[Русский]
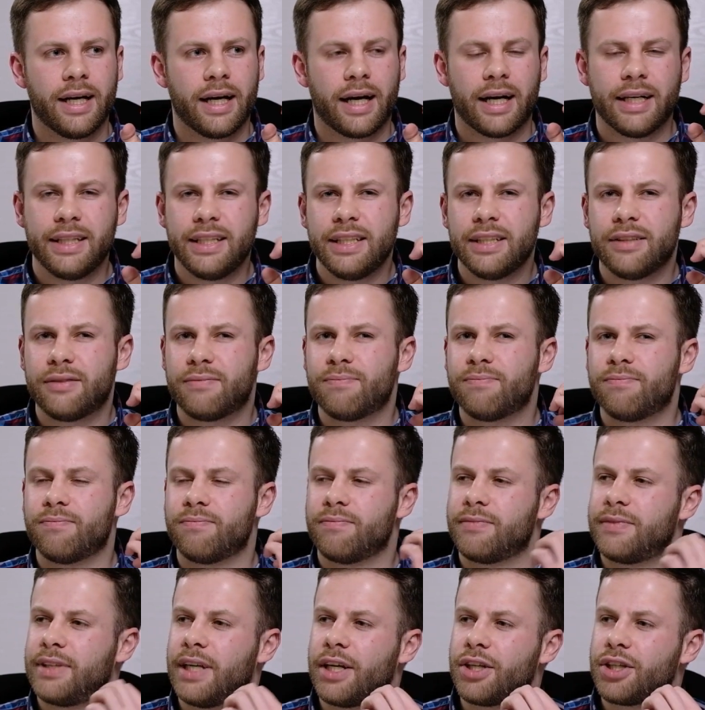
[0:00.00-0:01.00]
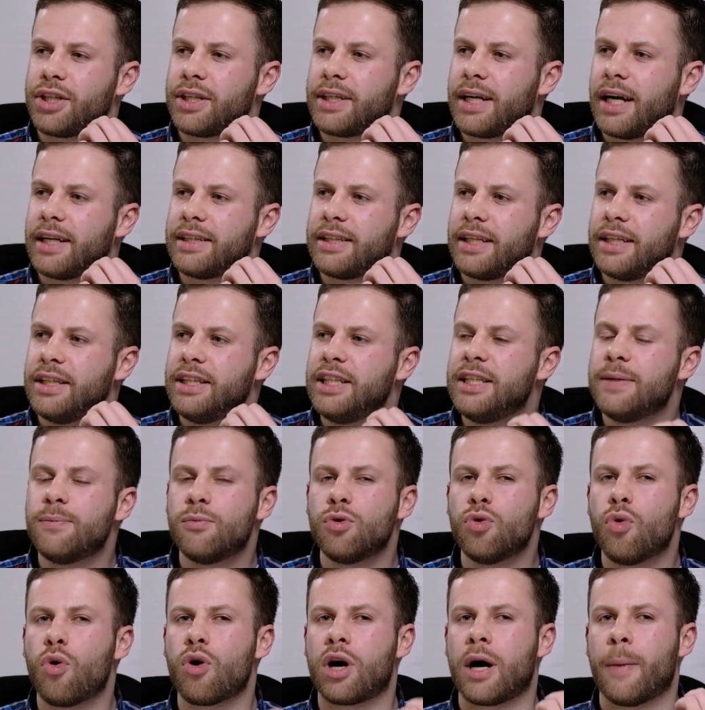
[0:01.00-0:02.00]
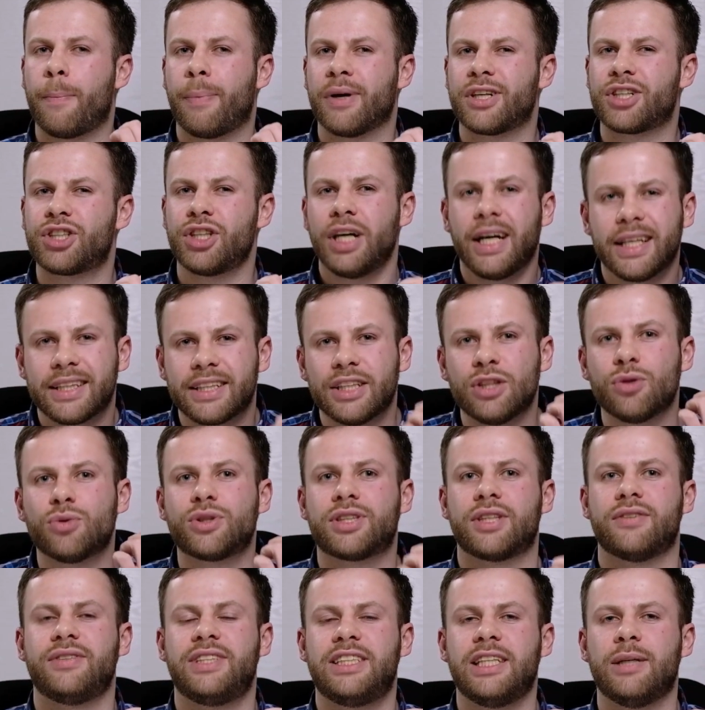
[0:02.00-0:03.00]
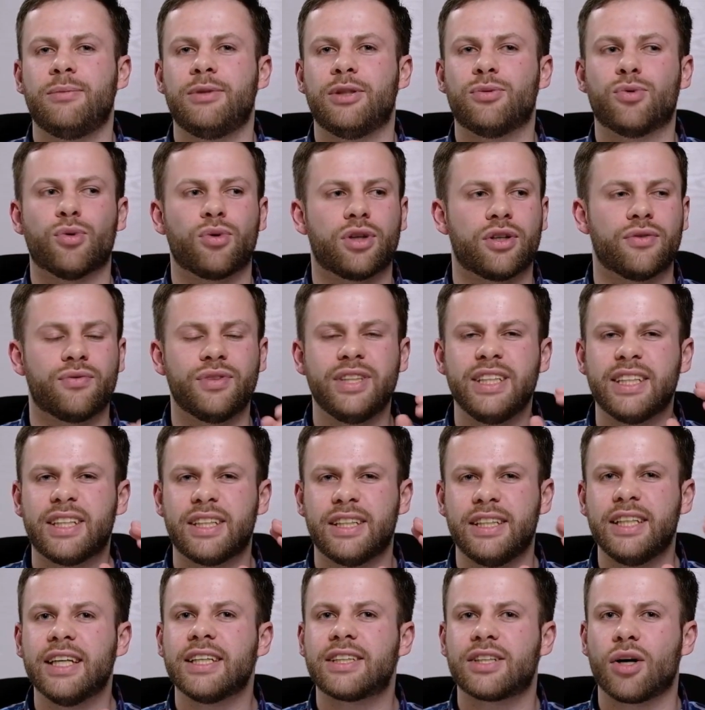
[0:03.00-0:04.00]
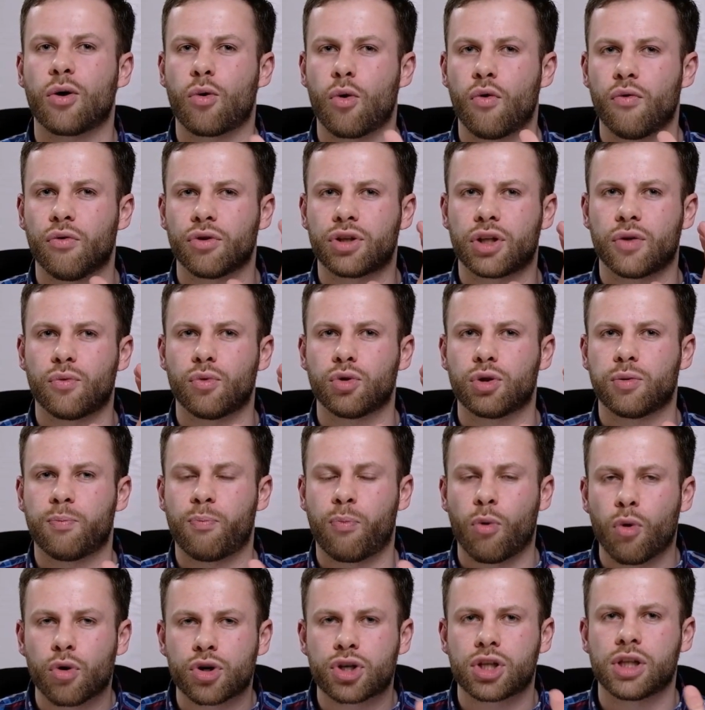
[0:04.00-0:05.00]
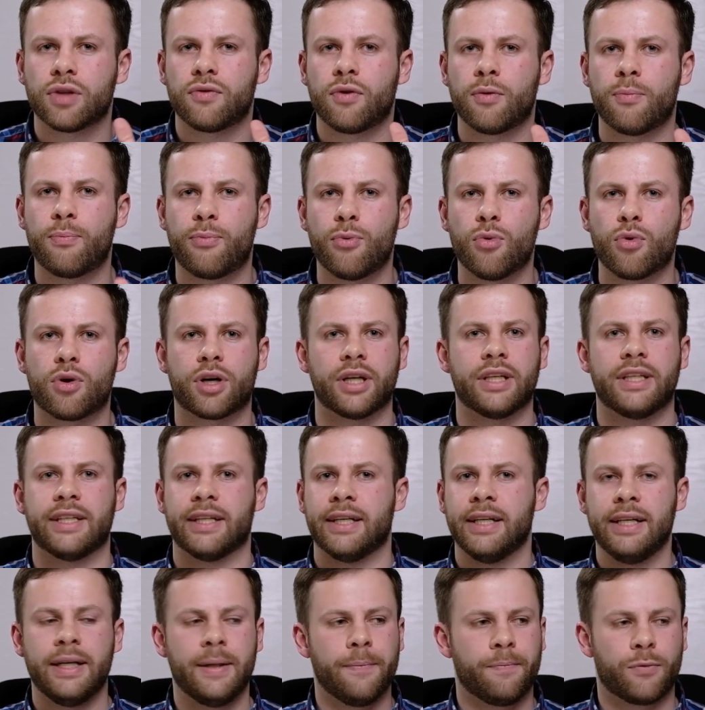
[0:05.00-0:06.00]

они даже как-то немного поджаты, но совсем немного. В них нет какого-то вот пошлого буханья.